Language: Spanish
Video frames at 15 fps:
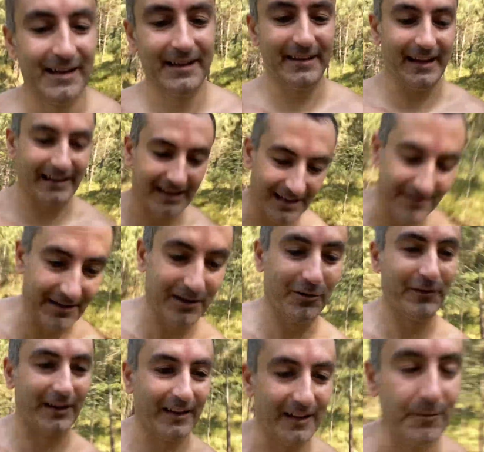de alguien que va en
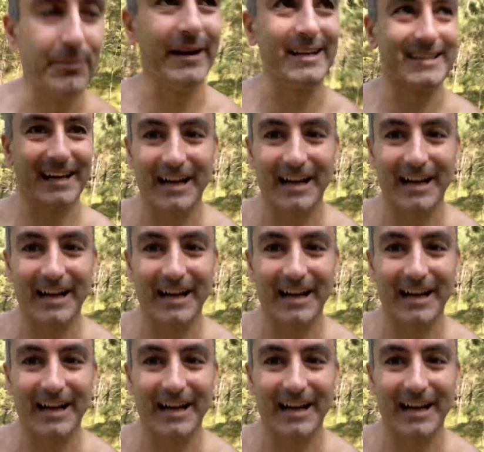contra del Pérez de